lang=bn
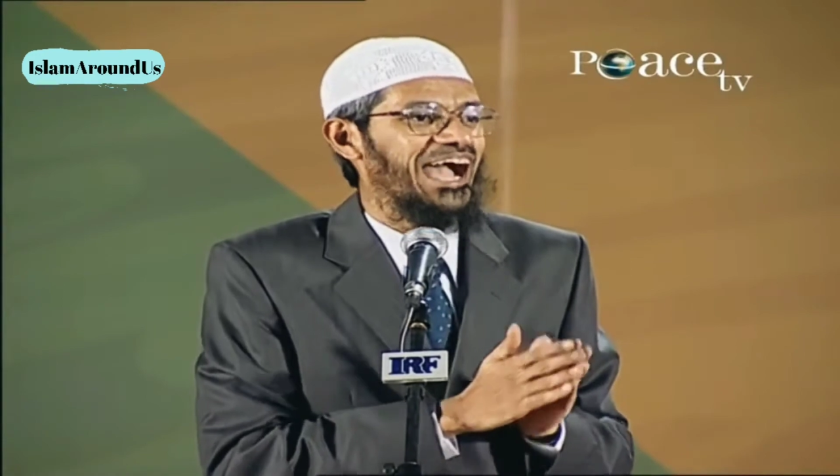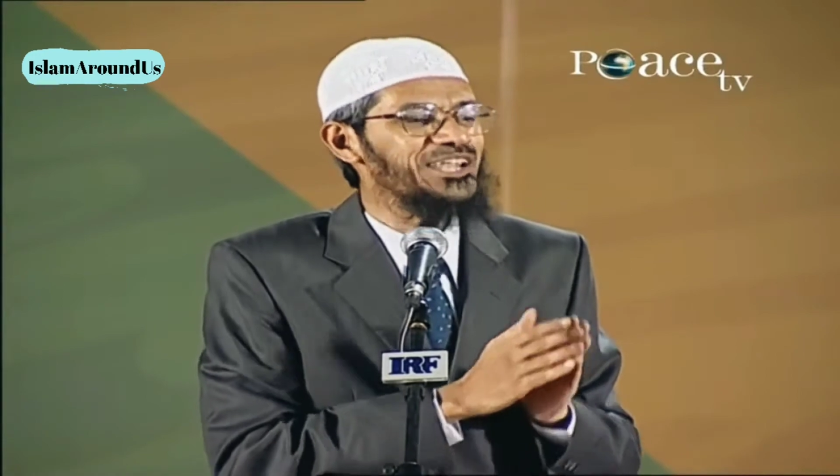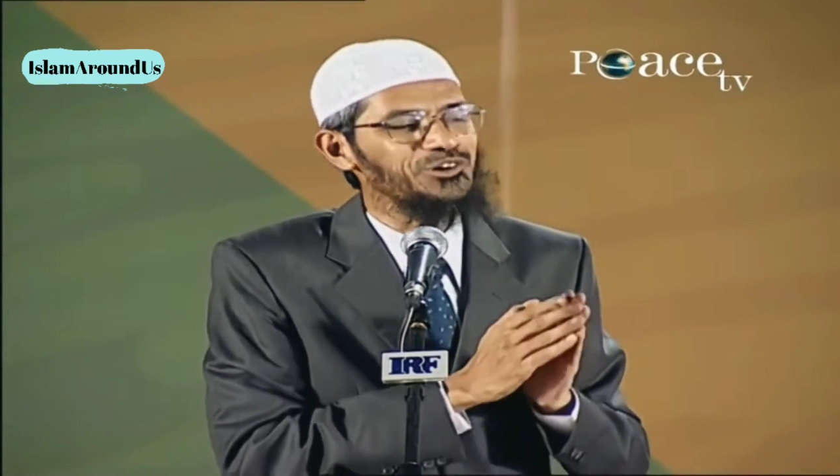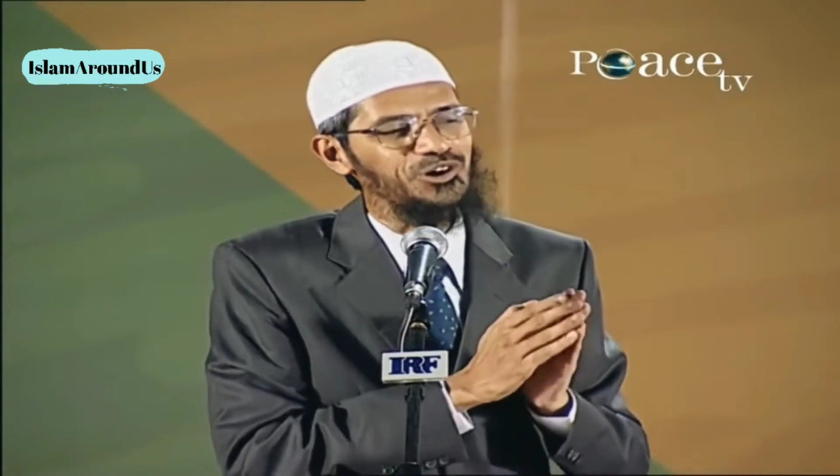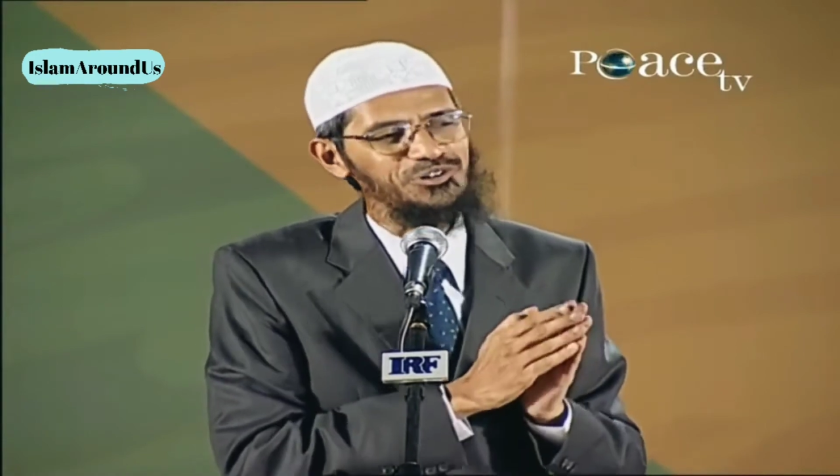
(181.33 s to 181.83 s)

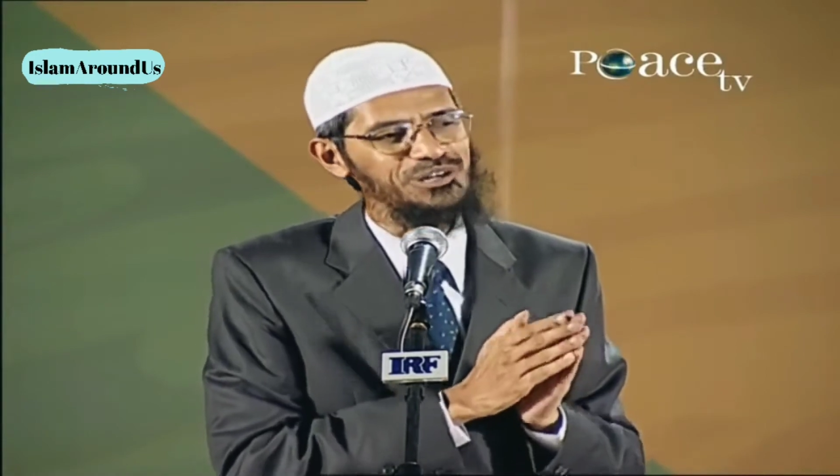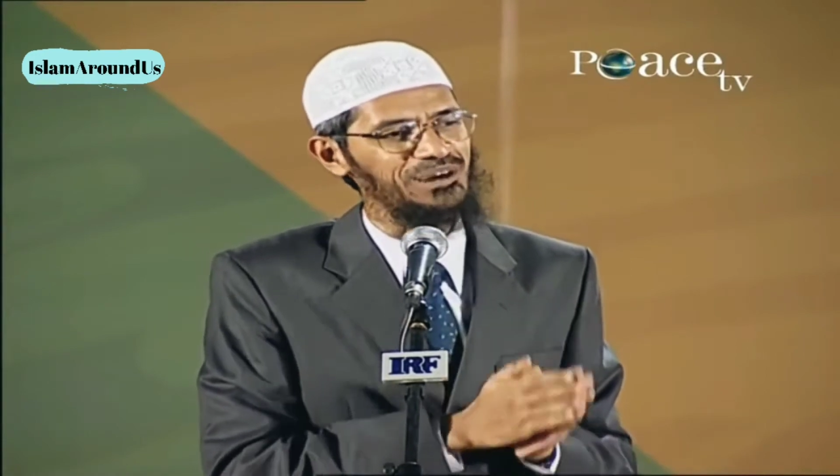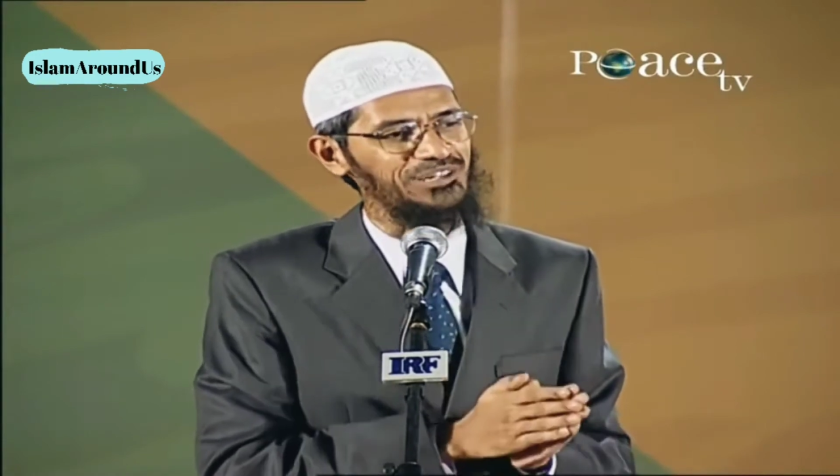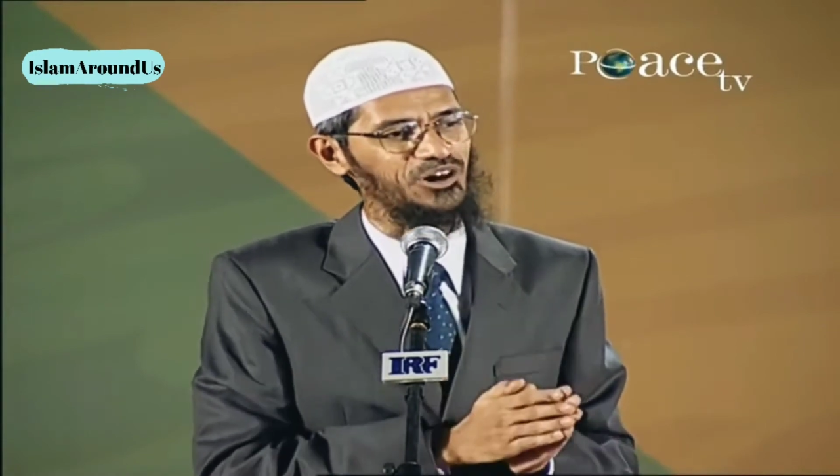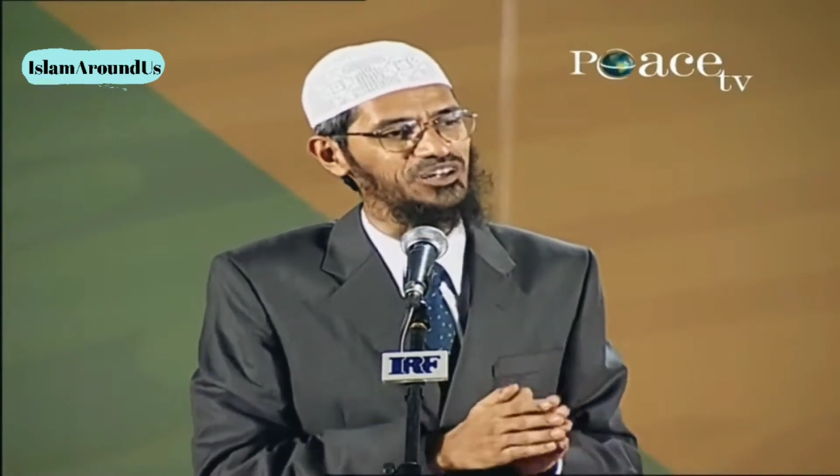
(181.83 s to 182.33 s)
আমি আমার
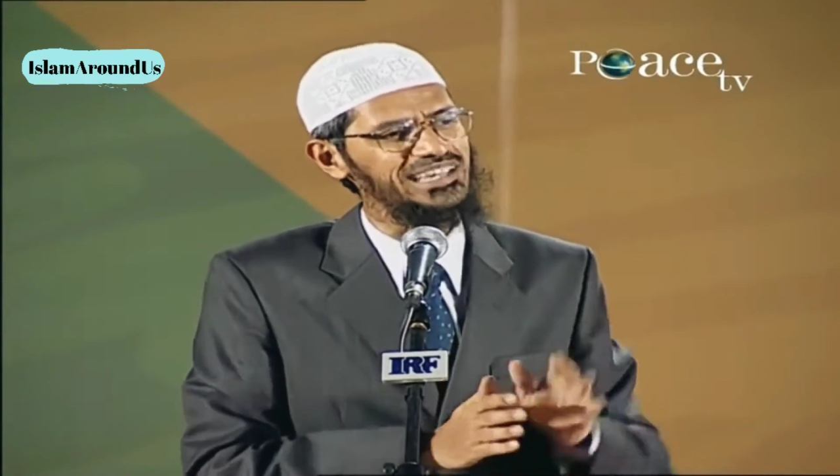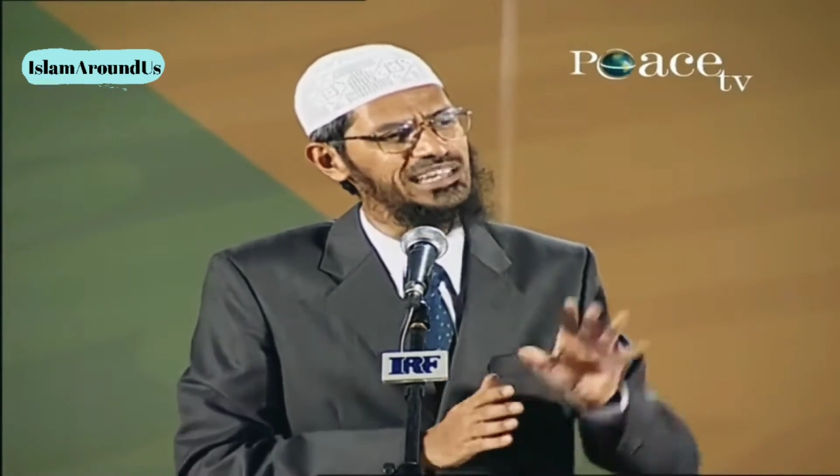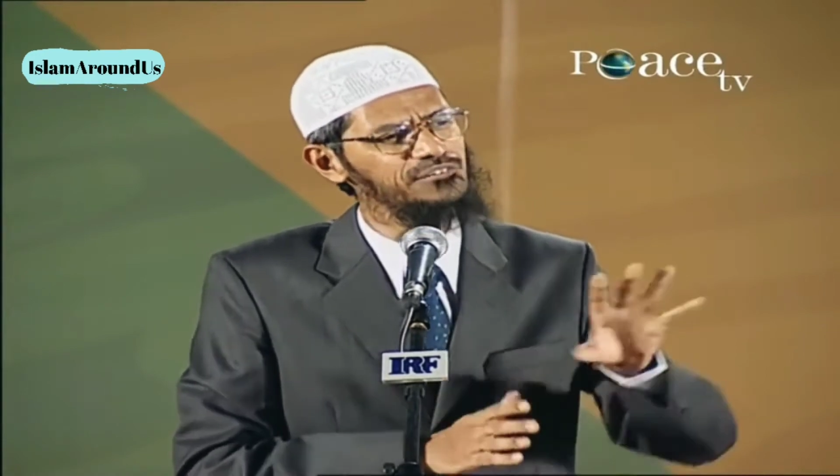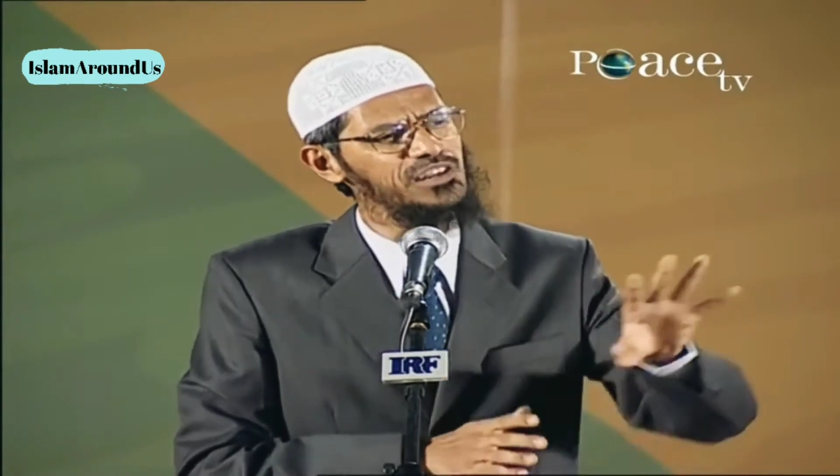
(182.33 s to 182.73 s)
লেকচারেই বলেছি